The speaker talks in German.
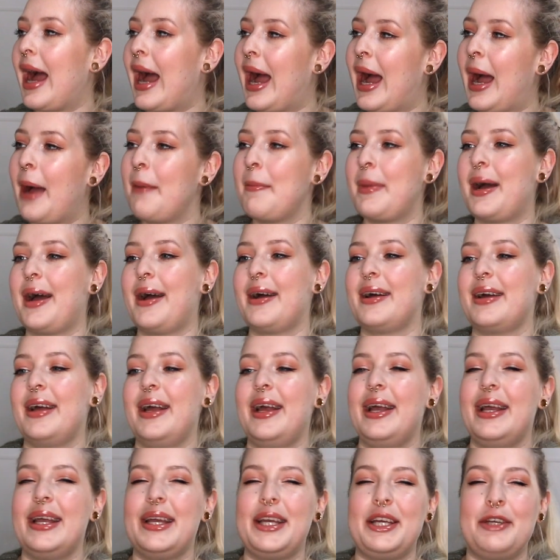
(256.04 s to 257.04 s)
Hammer.
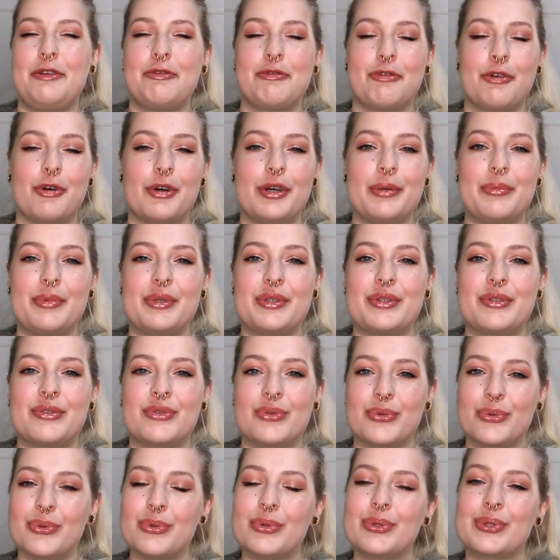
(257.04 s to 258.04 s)
Ich freue mich
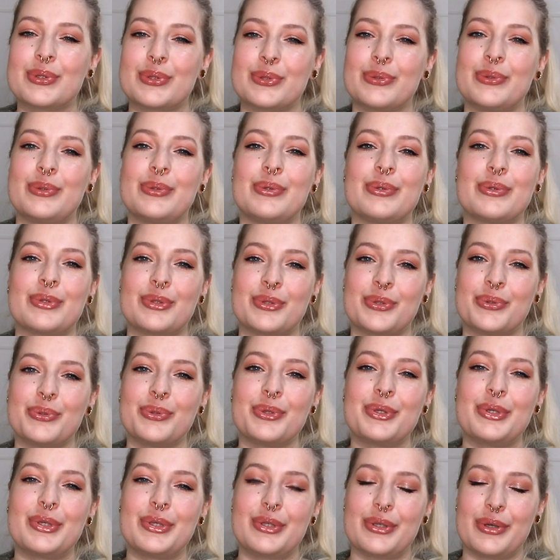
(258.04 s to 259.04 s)
so, so, so
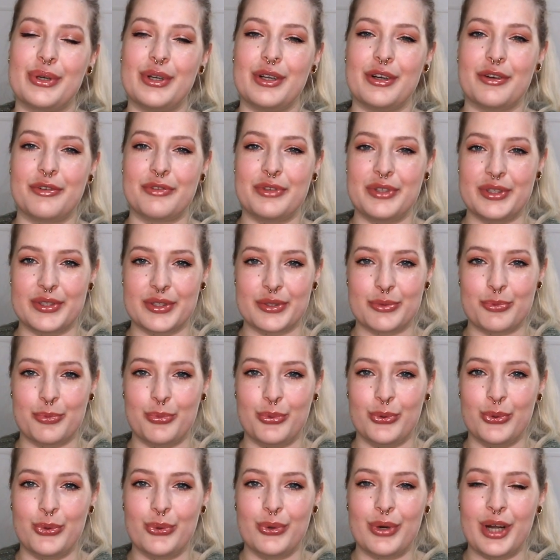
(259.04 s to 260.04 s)
doll auf dieses
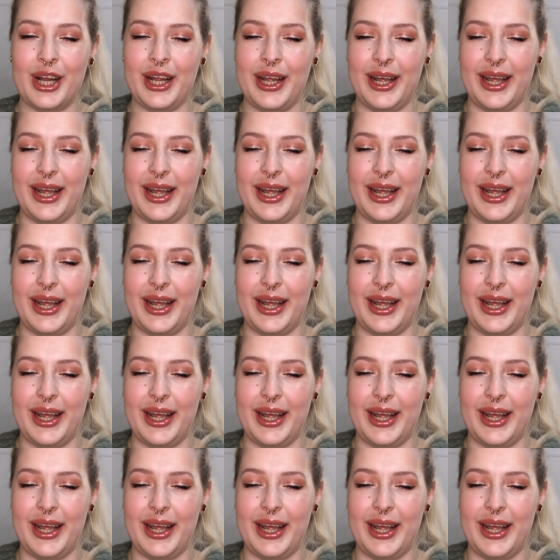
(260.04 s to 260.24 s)
Buch,